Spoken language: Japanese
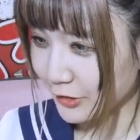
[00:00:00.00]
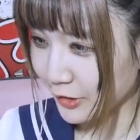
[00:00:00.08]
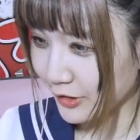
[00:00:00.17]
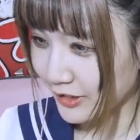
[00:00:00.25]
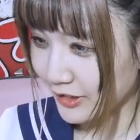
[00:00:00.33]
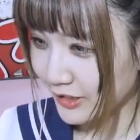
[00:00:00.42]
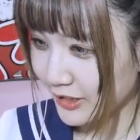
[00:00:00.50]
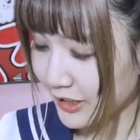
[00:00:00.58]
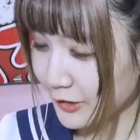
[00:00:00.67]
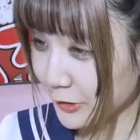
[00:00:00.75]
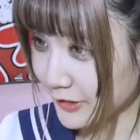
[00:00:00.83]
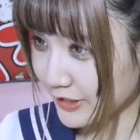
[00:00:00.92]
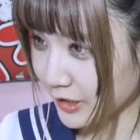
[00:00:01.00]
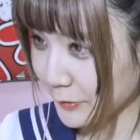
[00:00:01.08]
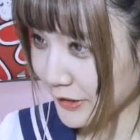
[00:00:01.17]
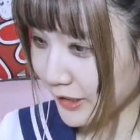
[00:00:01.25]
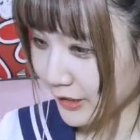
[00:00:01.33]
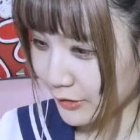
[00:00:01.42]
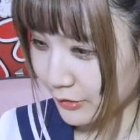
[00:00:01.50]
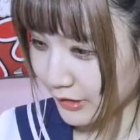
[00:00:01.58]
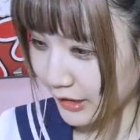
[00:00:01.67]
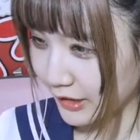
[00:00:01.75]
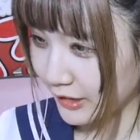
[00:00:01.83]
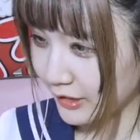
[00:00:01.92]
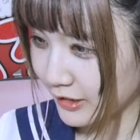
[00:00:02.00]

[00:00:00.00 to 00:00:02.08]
ちょ、え、どうやって喋りかけんのこれ。